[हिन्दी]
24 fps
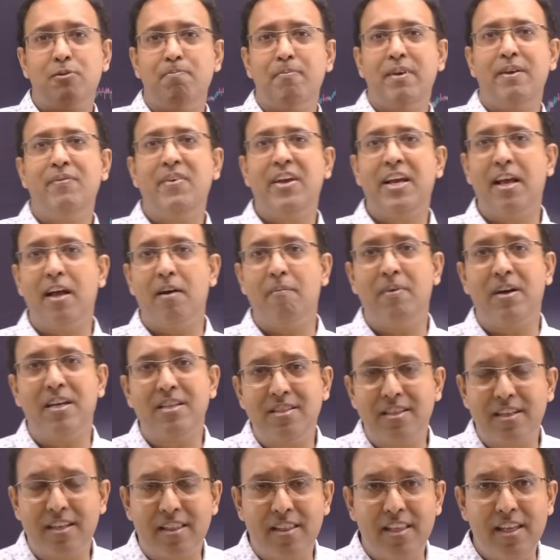में भी कमा
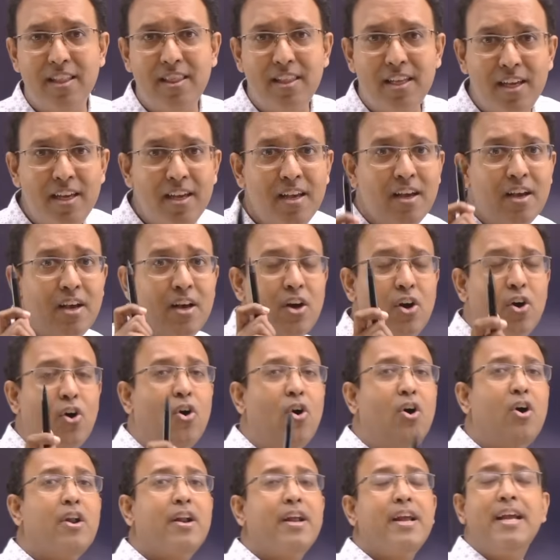सकते थे
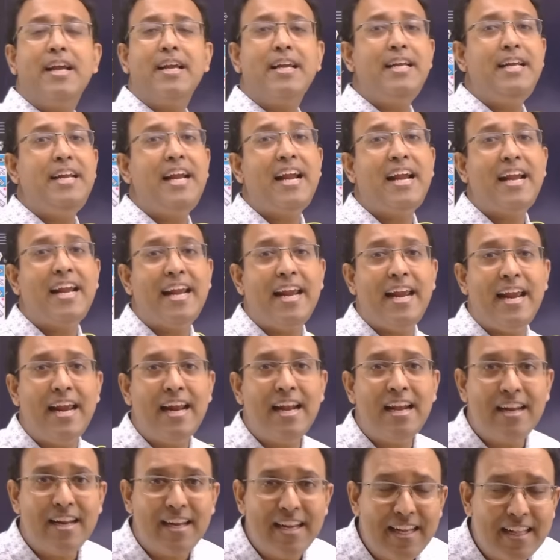और ये
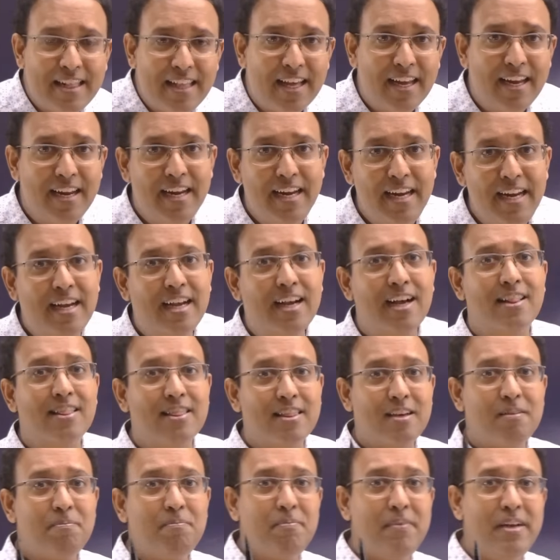खेल इधर ही
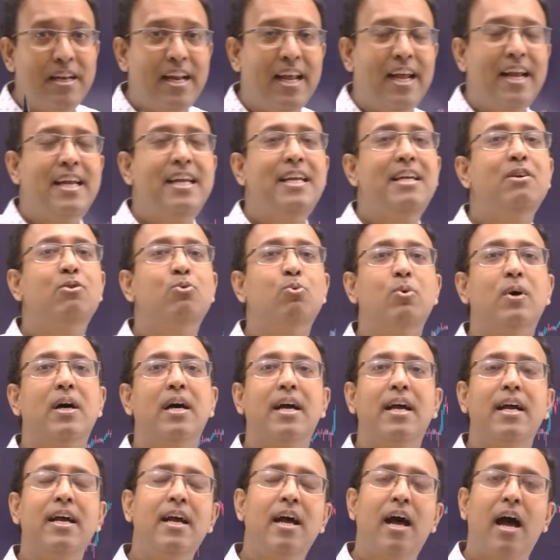ख़त्म नहीं हुआ
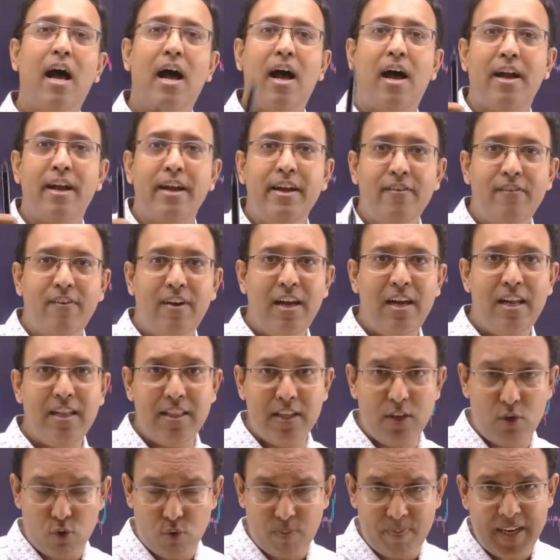है आने वाले
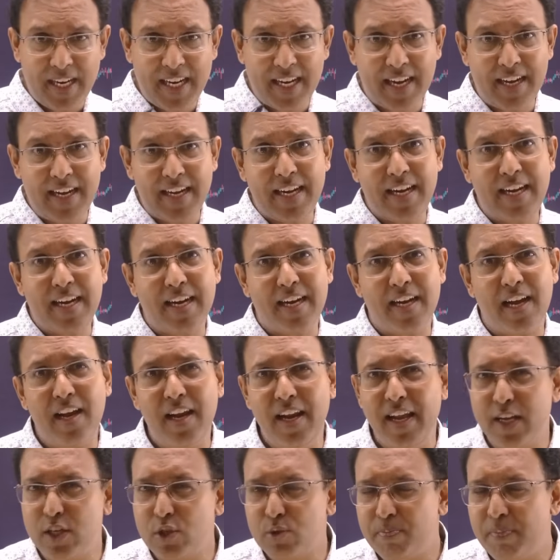दिनों में यानी कि कल
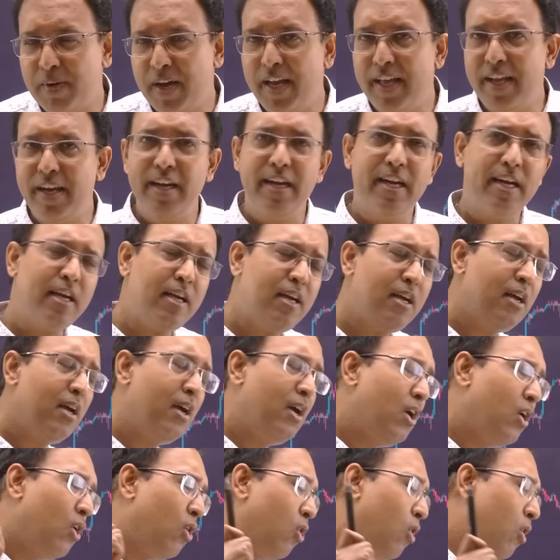एक्सपायरी है
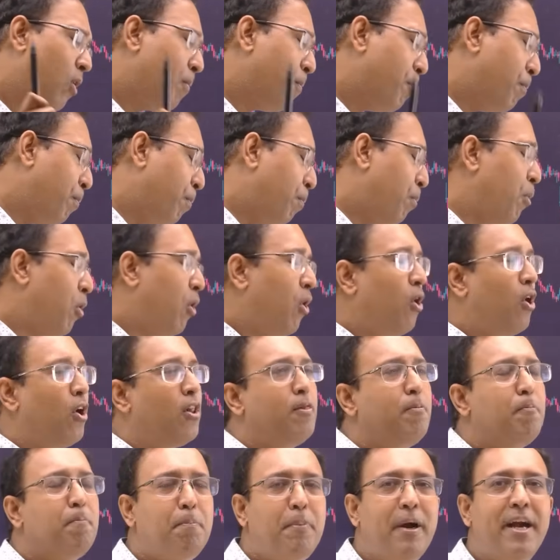और बहुत
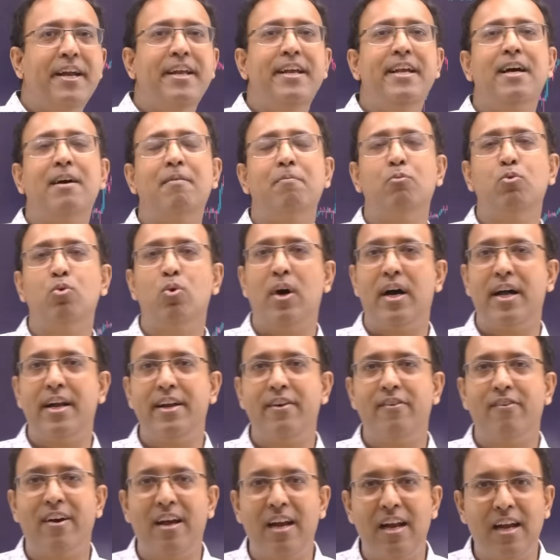बढ़िया मुँह आने
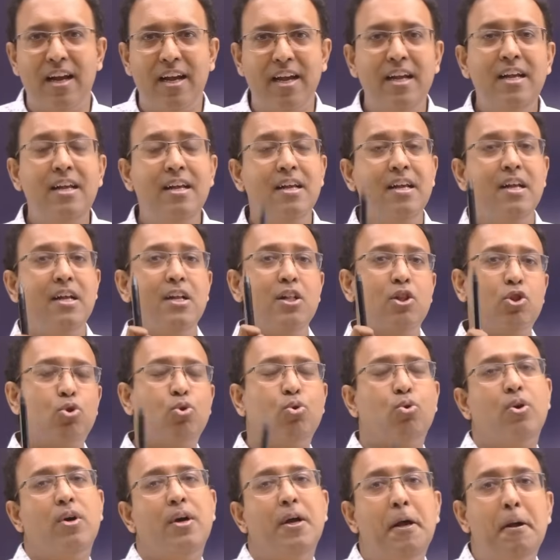वाला है
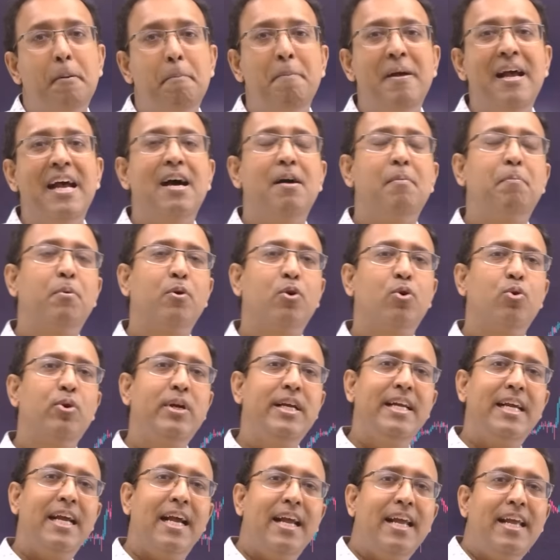तो मैं आपको
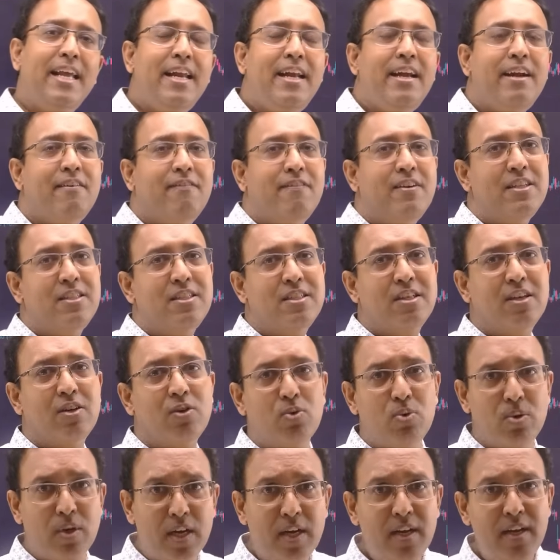यही रिक्वेस्ट
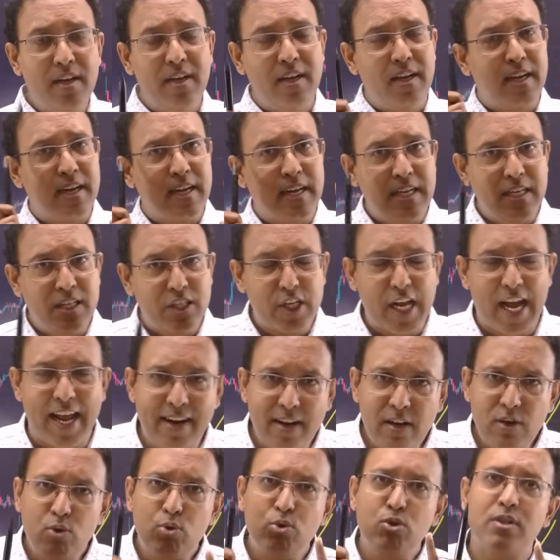करूँगा कि
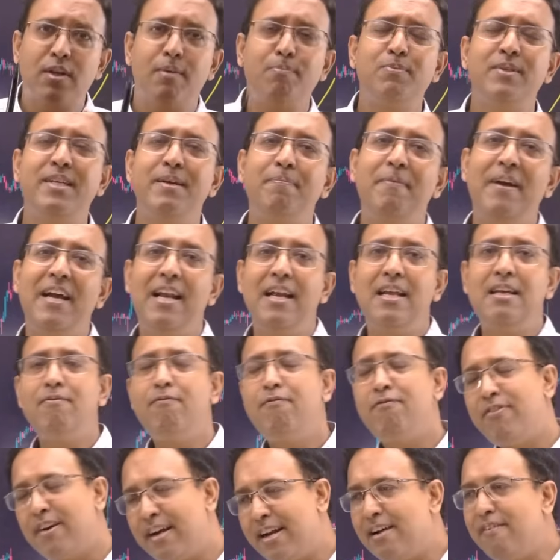चैनल को सबसे पहले
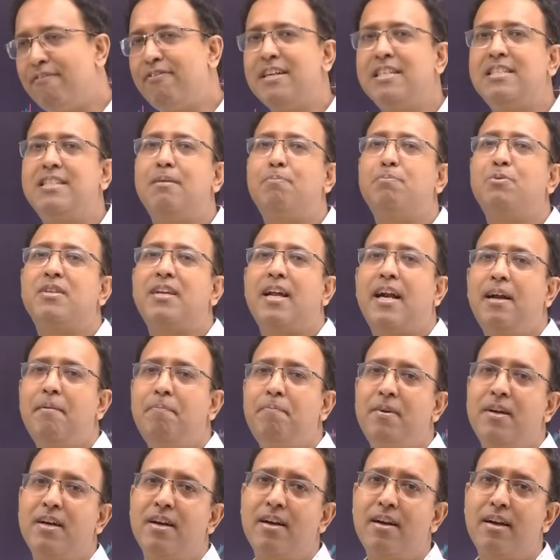फटाफट सब्सक्राइब
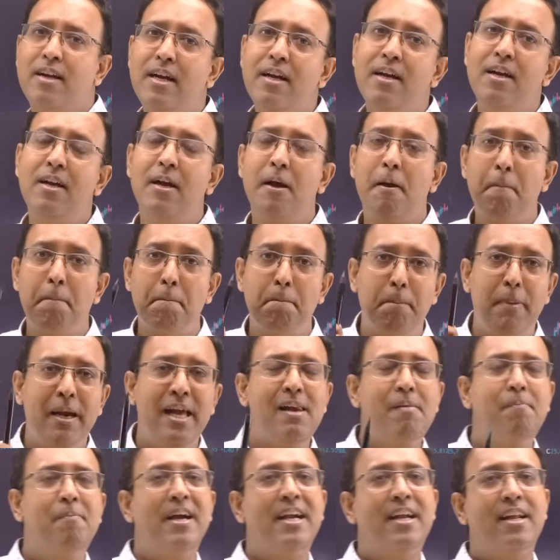करना बेल
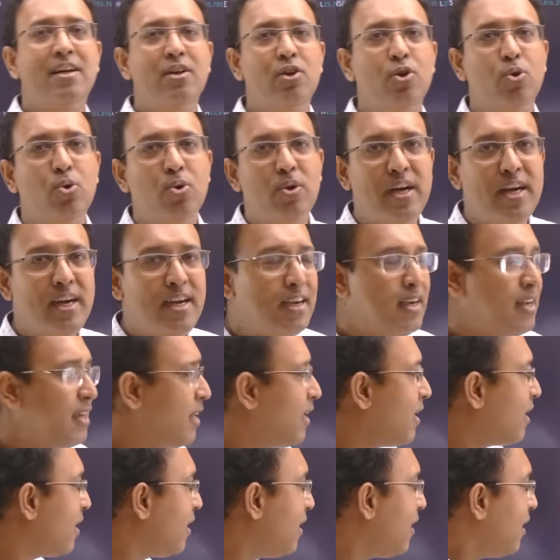बटन को हिट
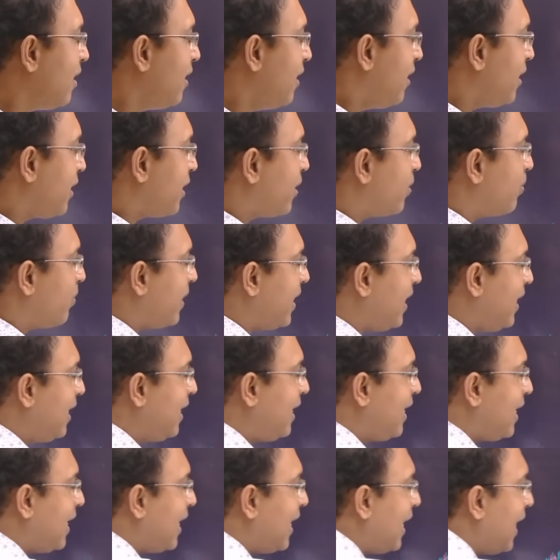करना क्योंकि
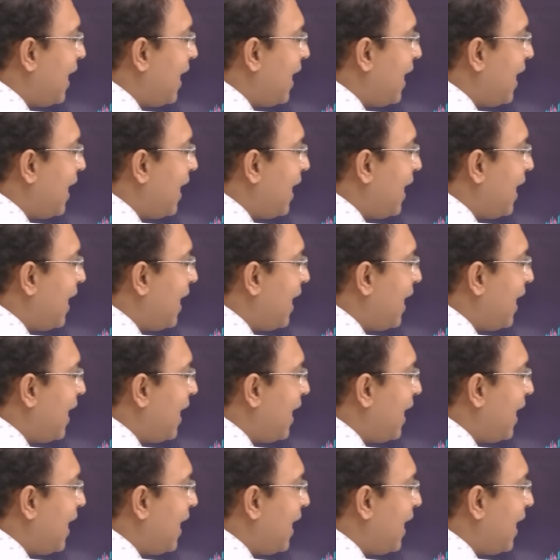ये